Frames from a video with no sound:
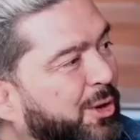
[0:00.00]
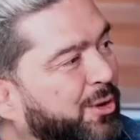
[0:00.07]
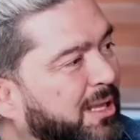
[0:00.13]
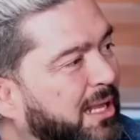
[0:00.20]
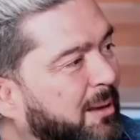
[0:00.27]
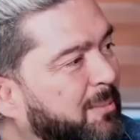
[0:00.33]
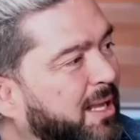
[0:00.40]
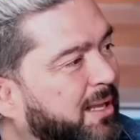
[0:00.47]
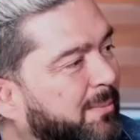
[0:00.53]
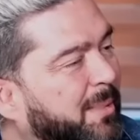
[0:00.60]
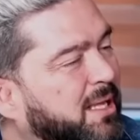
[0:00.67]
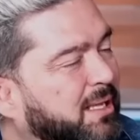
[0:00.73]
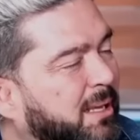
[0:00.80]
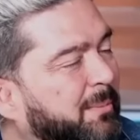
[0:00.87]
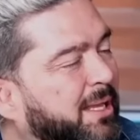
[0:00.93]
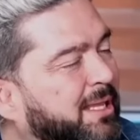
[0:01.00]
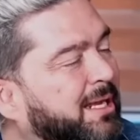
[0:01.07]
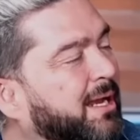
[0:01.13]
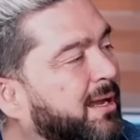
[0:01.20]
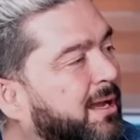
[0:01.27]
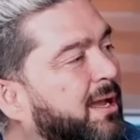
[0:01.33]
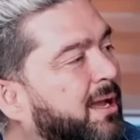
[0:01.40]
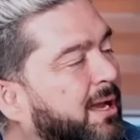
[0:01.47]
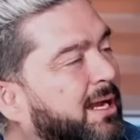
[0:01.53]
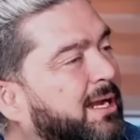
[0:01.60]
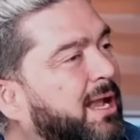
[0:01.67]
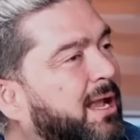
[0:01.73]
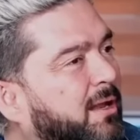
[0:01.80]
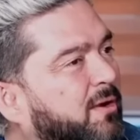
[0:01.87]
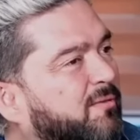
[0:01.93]
lo otra. Básicamente,
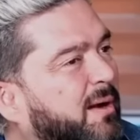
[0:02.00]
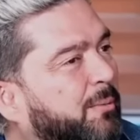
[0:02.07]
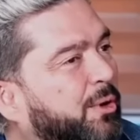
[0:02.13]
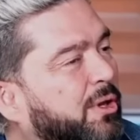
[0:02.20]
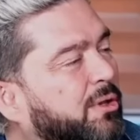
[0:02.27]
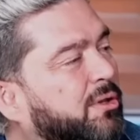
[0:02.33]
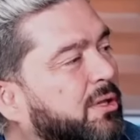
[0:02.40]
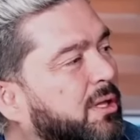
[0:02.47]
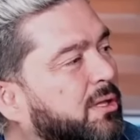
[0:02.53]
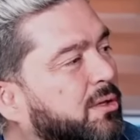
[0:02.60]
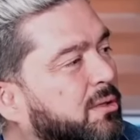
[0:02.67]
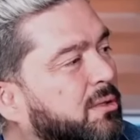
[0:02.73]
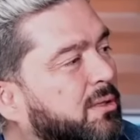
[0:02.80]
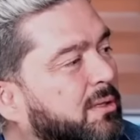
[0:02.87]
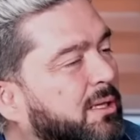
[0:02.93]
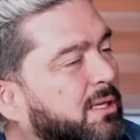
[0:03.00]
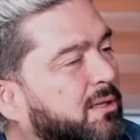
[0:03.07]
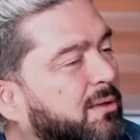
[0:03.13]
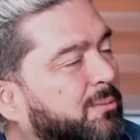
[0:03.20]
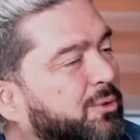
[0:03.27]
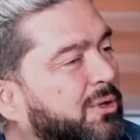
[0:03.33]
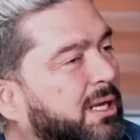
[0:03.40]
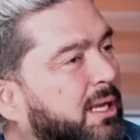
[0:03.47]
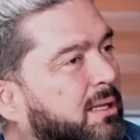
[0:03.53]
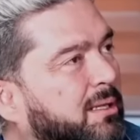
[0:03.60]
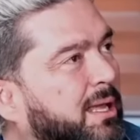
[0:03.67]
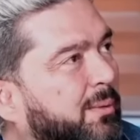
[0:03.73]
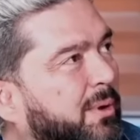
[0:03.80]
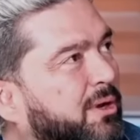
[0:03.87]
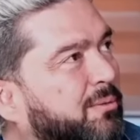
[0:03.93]
era el hijo favorito de Dios, que todo el mundo le
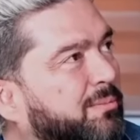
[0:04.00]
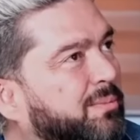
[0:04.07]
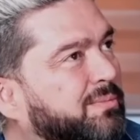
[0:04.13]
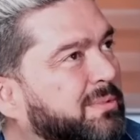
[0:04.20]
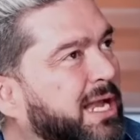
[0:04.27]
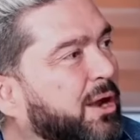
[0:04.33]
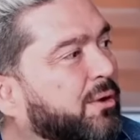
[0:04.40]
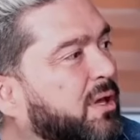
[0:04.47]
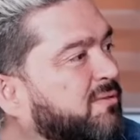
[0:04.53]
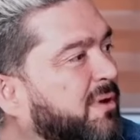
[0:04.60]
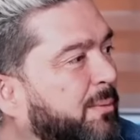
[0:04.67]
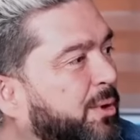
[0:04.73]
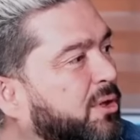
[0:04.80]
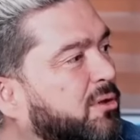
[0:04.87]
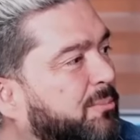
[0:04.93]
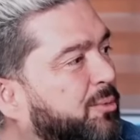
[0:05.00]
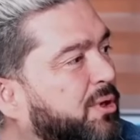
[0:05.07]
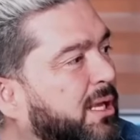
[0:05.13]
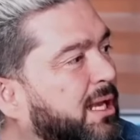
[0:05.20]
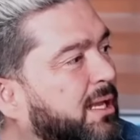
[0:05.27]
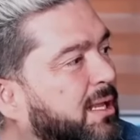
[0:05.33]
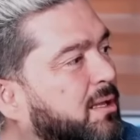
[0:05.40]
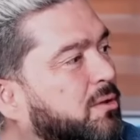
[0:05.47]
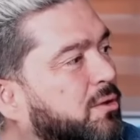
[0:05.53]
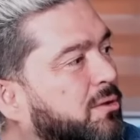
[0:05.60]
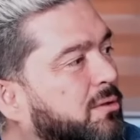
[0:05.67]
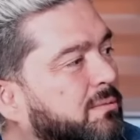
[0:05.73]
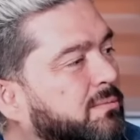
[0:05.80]
decía, bueno, claro que es favorito porque le das todo.